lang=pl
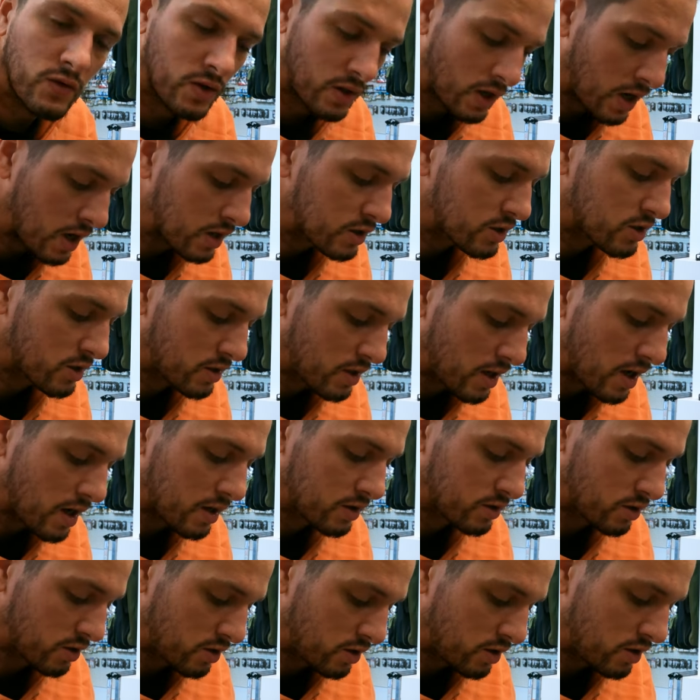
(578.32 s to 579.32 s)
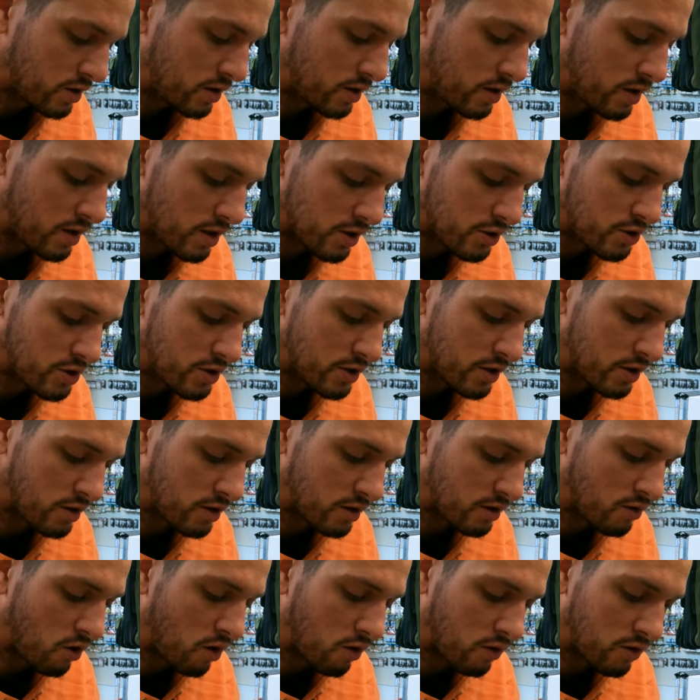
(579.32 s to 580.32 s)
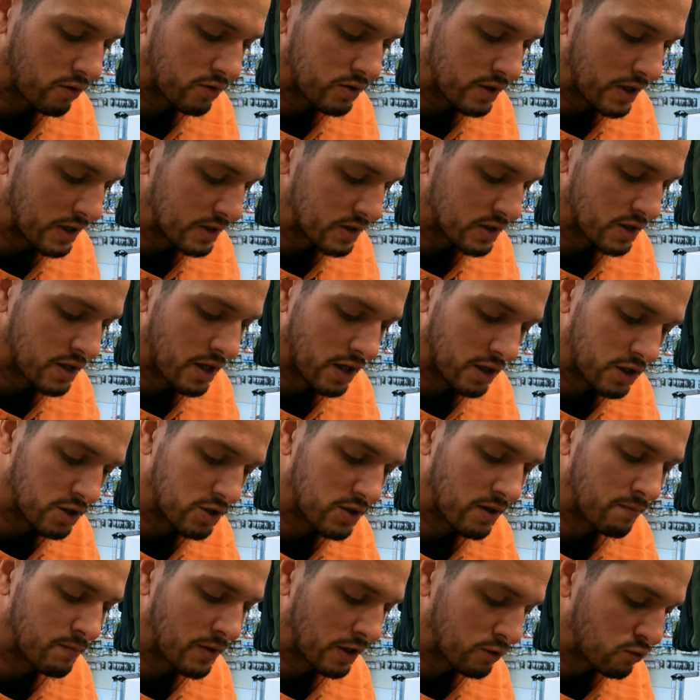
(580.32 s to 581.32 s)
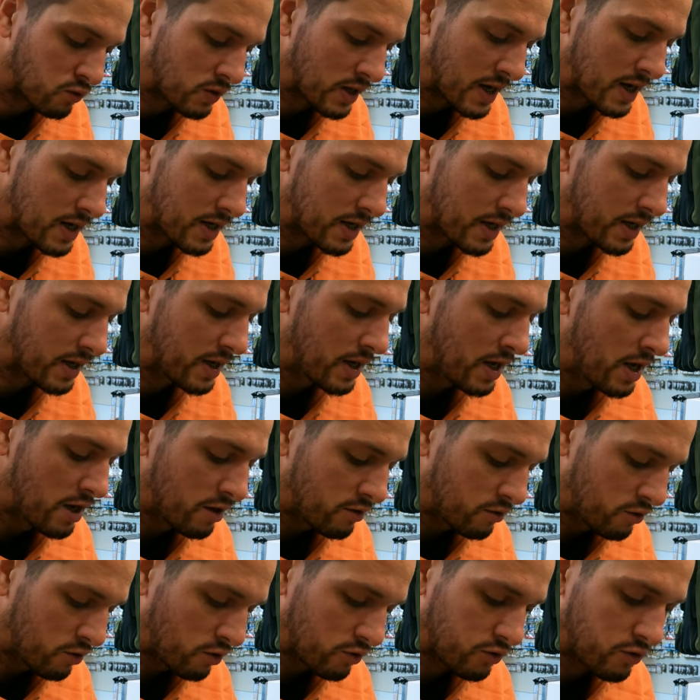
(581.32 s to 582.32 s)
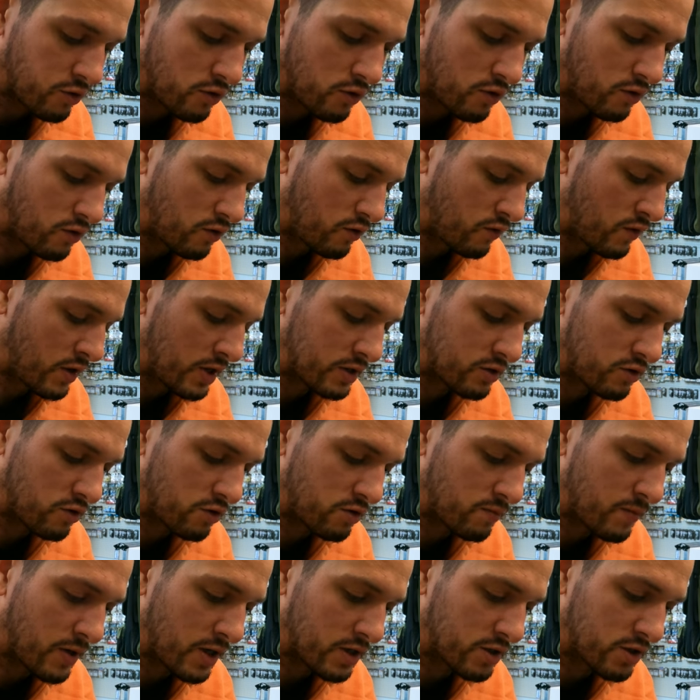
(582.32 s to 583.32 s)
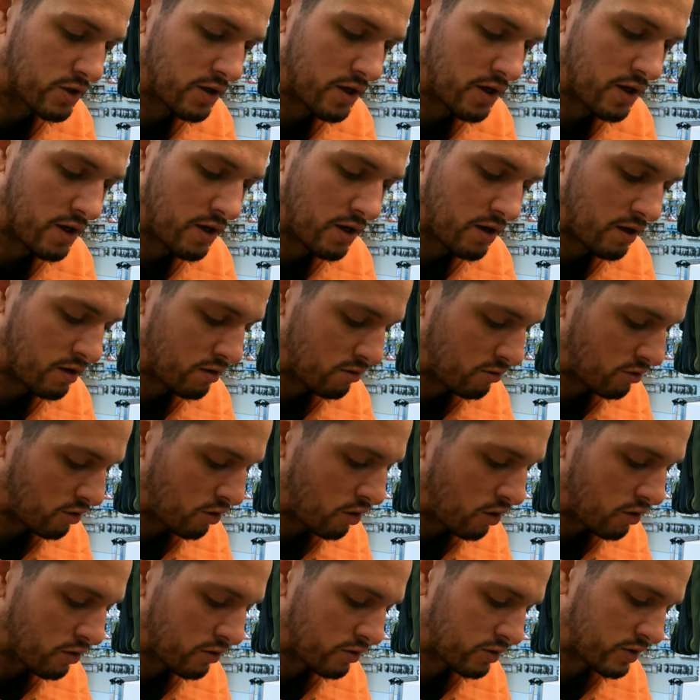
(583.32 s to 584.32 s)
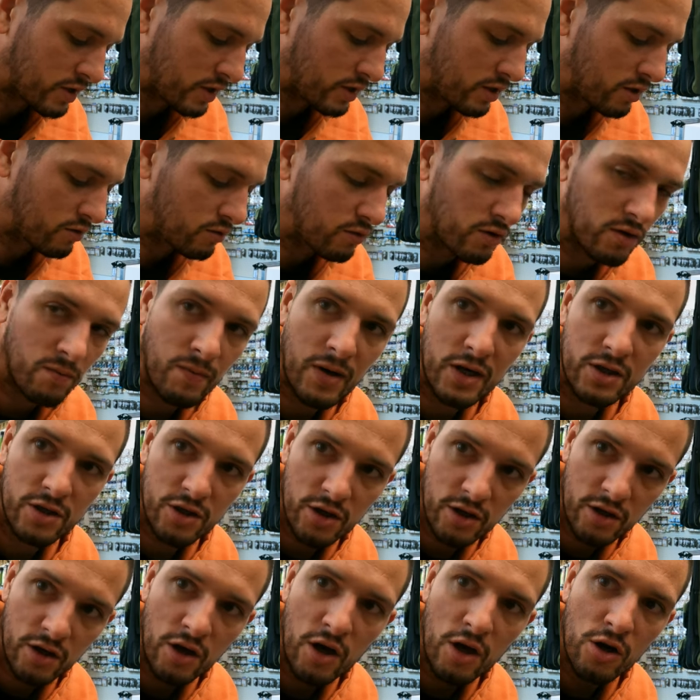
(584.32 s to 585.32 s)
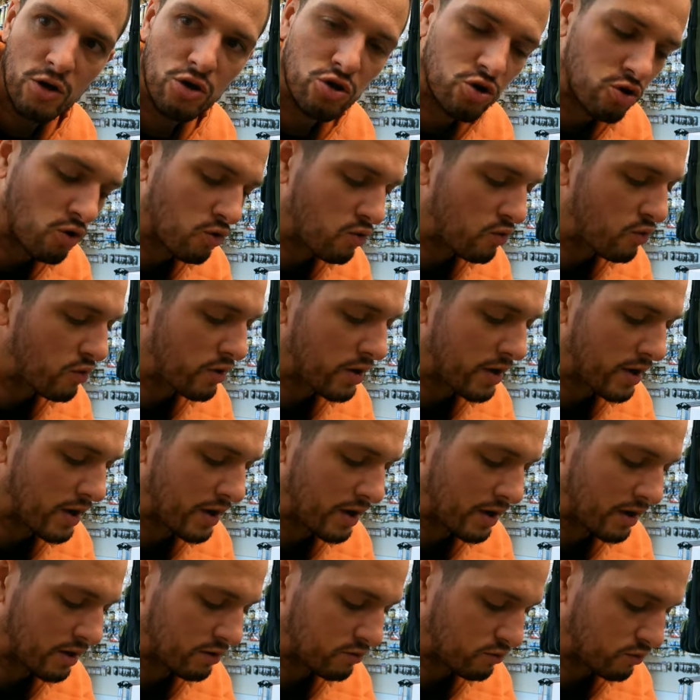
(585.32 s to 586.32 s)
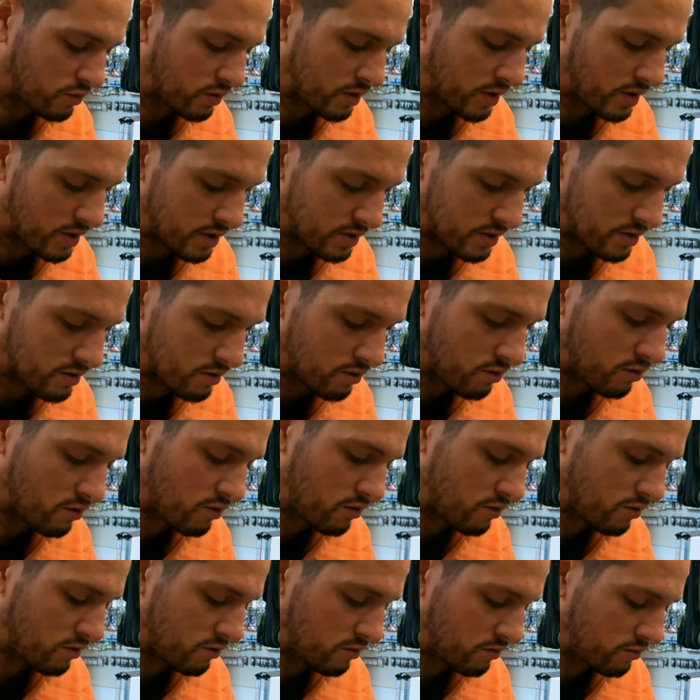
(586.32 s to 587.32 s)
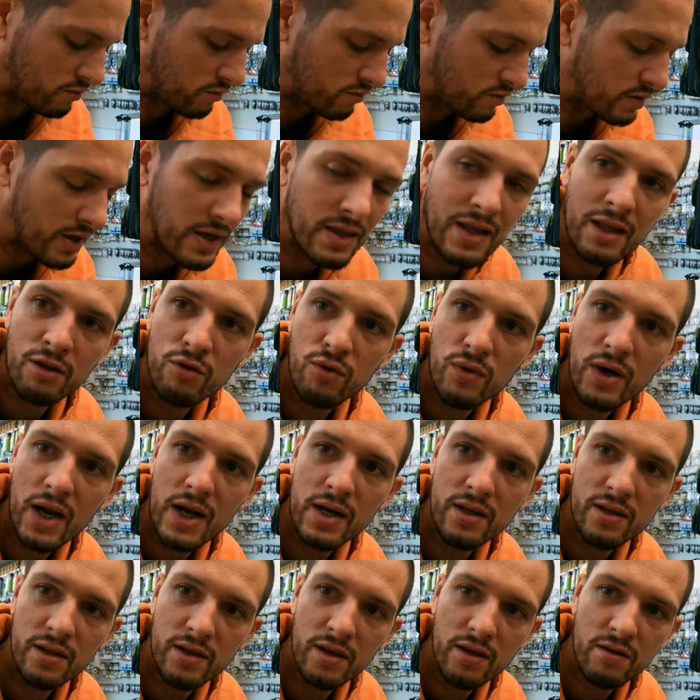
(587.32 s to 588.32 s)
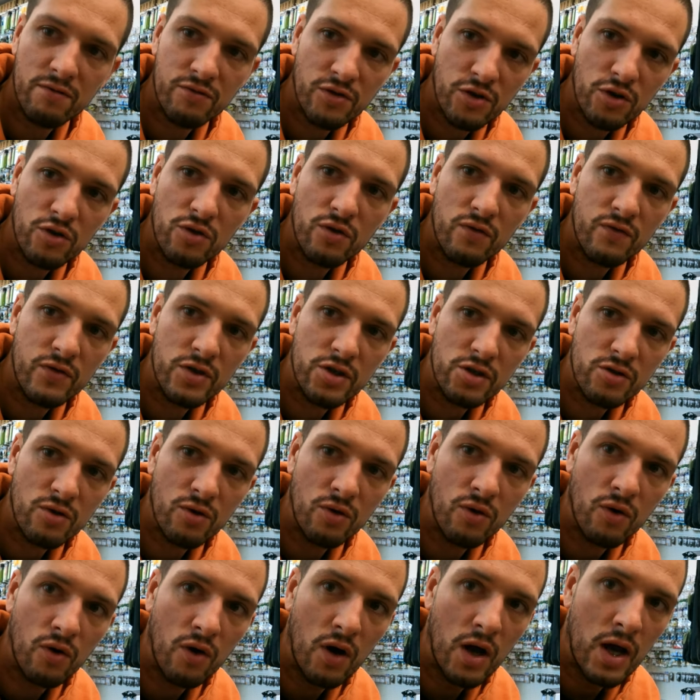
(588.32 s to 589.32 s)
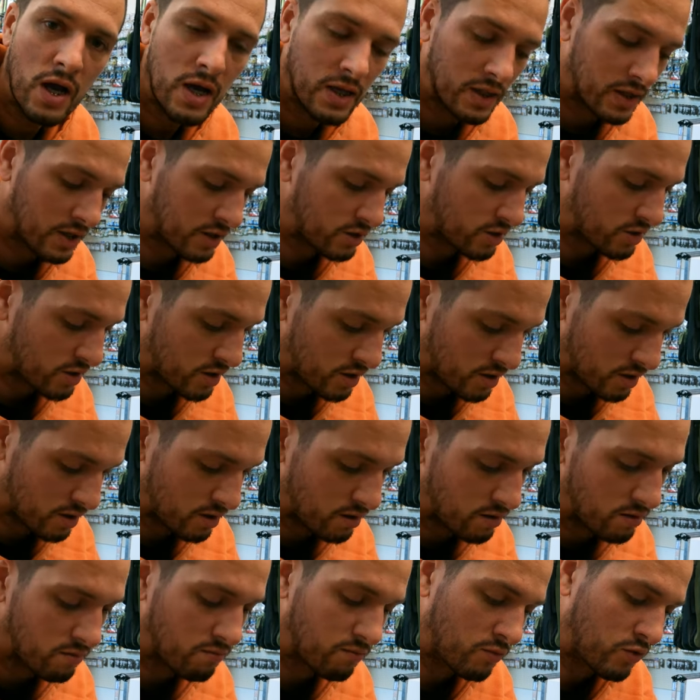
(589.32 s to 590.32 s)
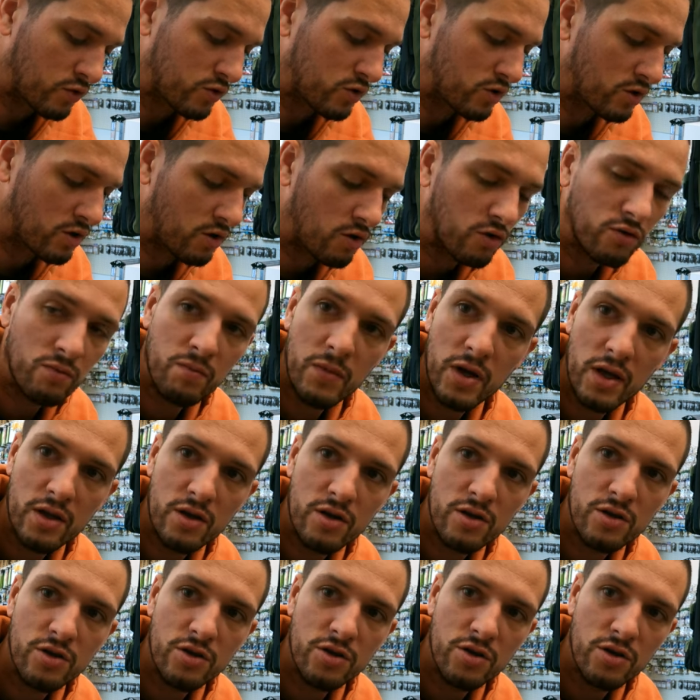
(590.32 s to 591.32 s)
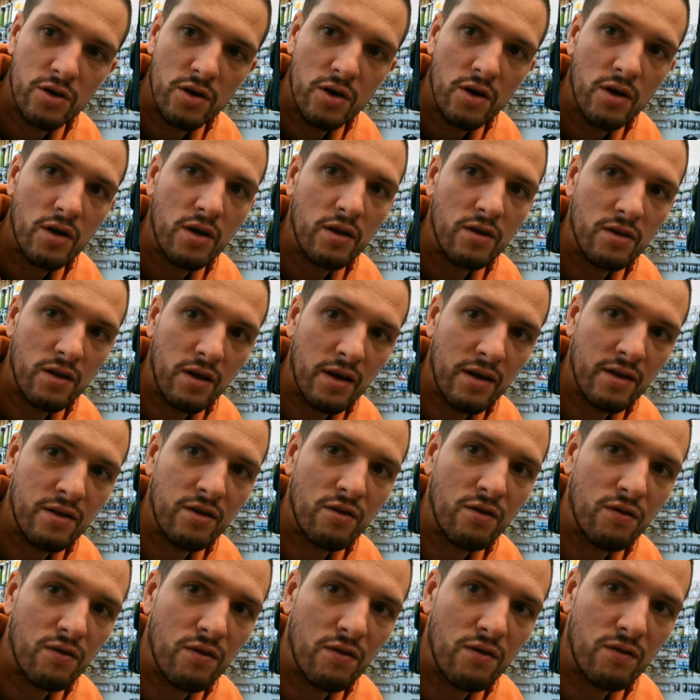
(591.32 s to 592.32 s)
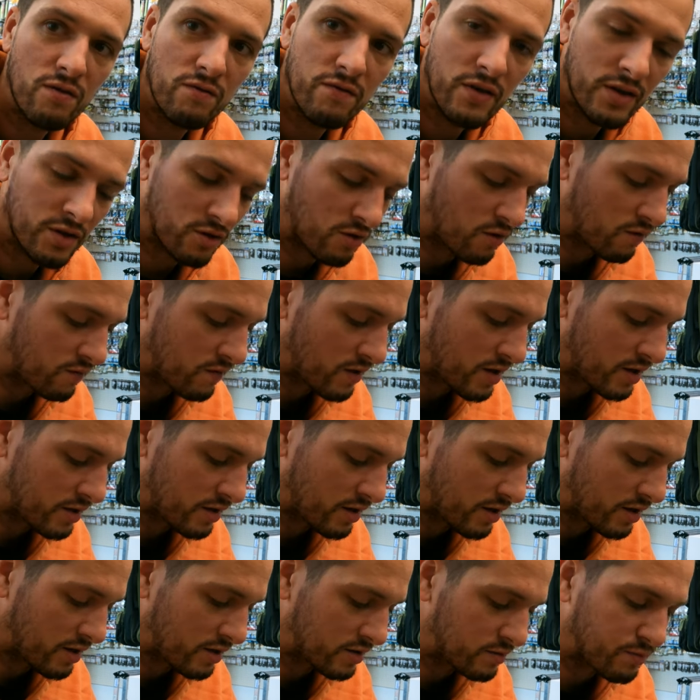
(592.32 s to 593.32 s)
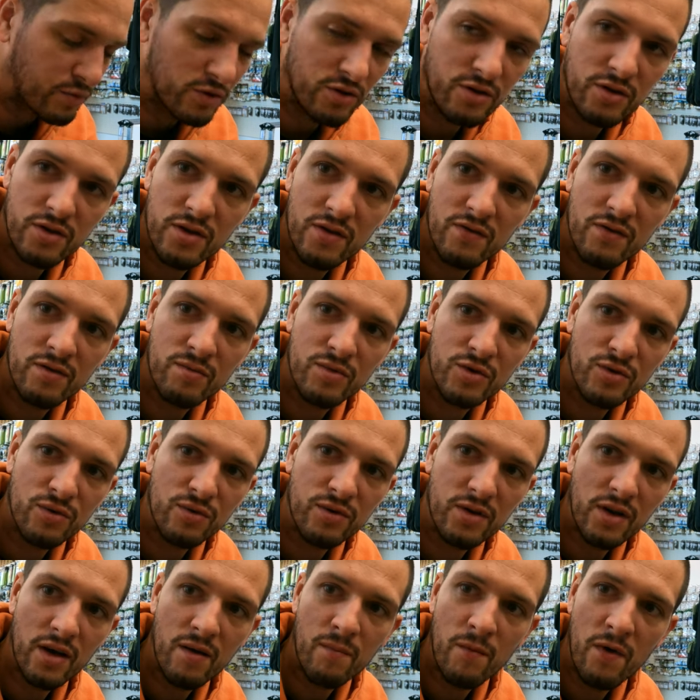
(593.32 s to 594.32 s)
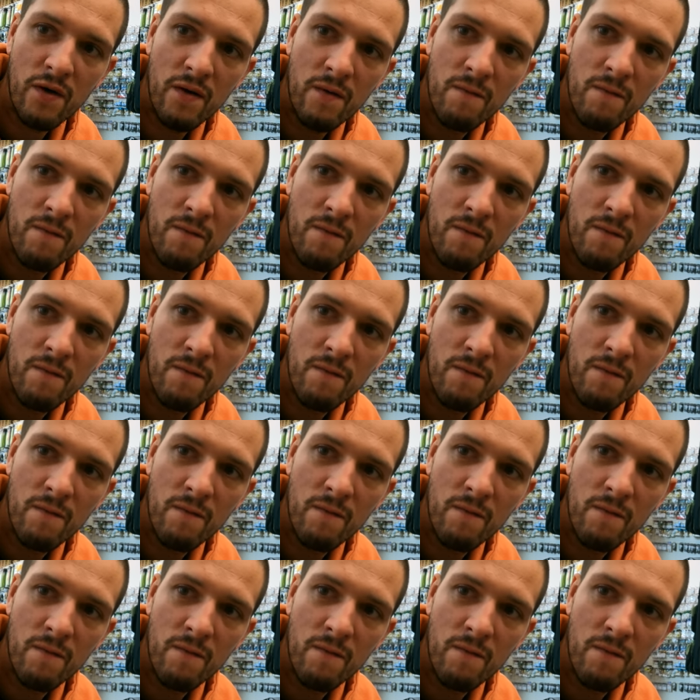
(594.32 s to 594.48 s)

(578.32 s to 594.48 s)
Także tak, czyli jeśli oko nie chce na jakieś tam naturale, no to na coś bardziej, kolor taki, który bardziej szokuje, który jest no nienaturalny w środowisku, także może odmienić niejedno wędkowanie z pozytywnym skutkiem.